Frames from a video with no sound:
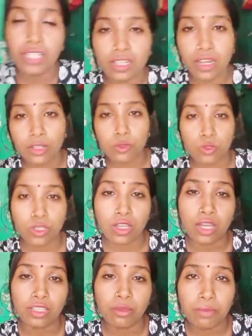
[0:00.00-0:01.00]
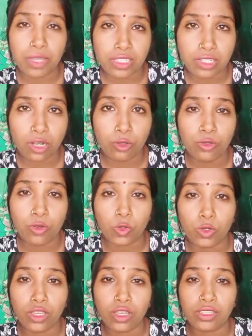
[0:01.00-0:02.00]
लेने जाना तो उसके खाते में पैसे डालो
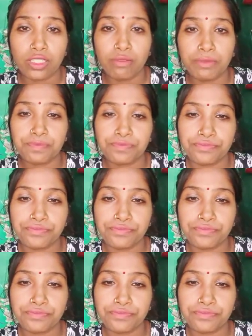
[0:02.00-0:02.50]
डॉक्टर के खाते में